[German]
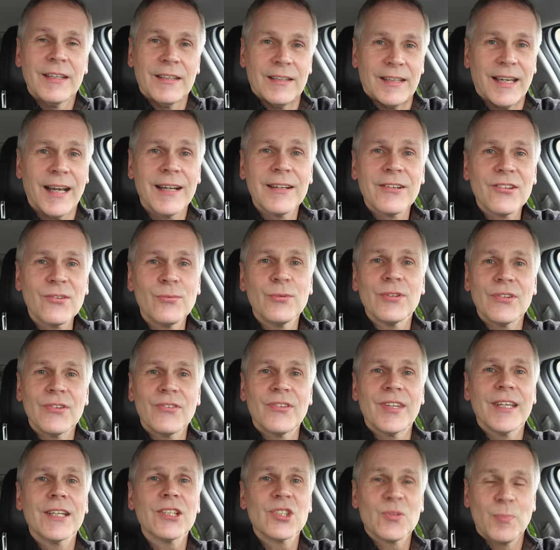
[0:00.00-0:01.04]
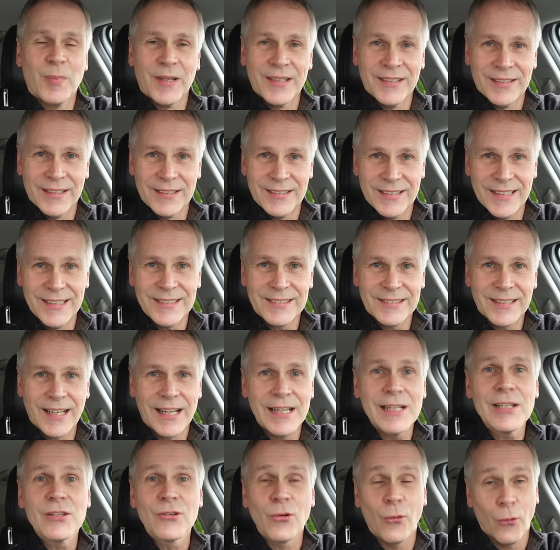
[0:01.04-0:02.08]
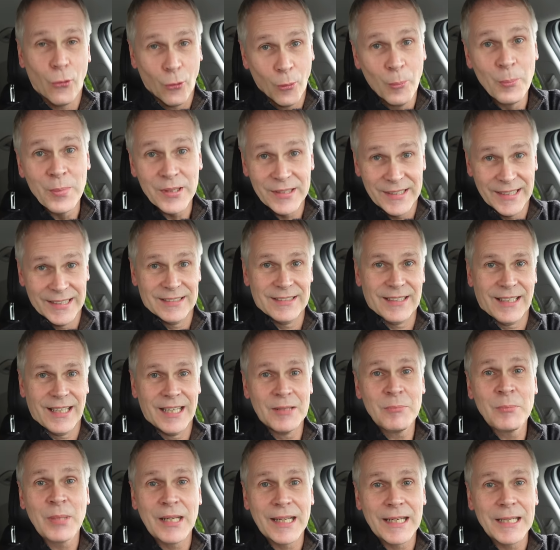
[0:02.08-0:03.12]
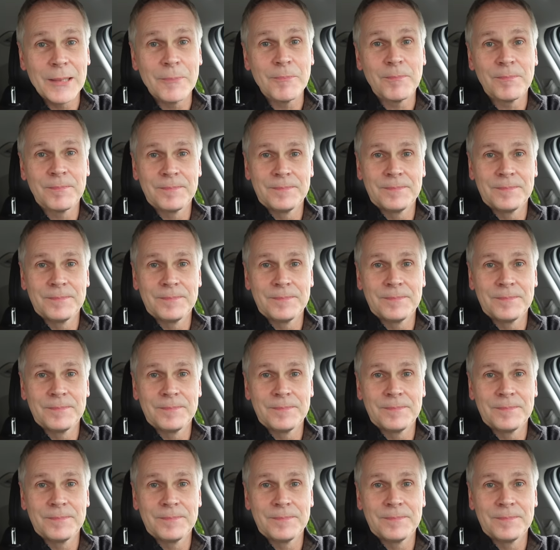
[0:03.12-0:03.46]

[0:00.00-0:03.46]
Ja, das wird ein sehr spannender Test, also unbedingt dranbleiben.